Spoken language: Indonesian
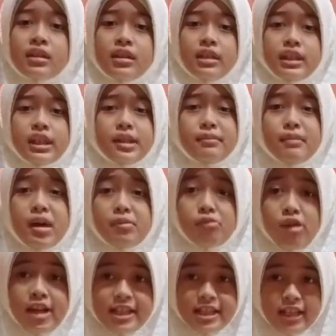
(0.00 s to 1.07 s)
Hikmah
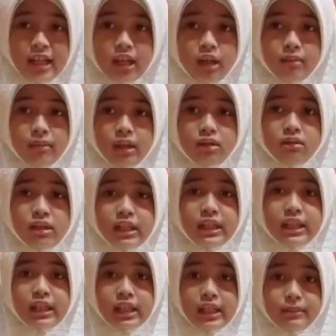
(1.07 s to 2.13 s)
puasa Ramadan
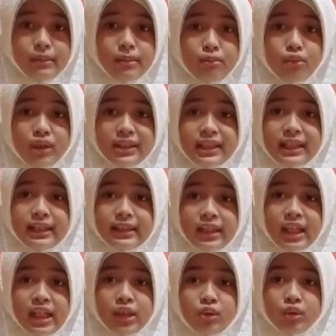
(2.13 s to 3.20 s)
ini membuat
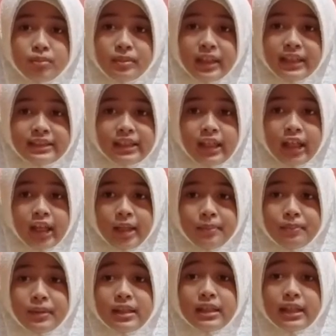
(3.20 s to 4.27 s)
kita ikut
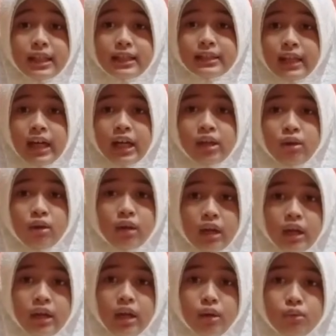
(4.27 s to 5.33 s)
merasakan penderitaan
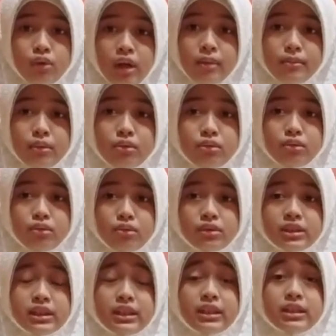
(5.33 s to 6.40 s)
orang yang kurang
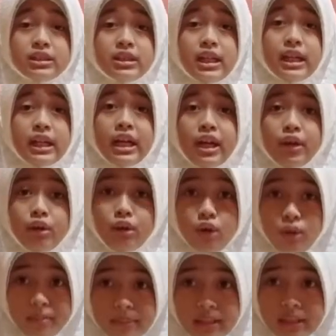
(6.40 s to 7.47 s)
beruntung secara
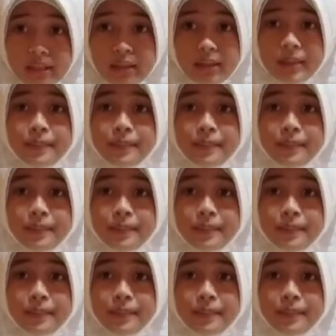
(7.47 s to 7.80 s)
ekonomi.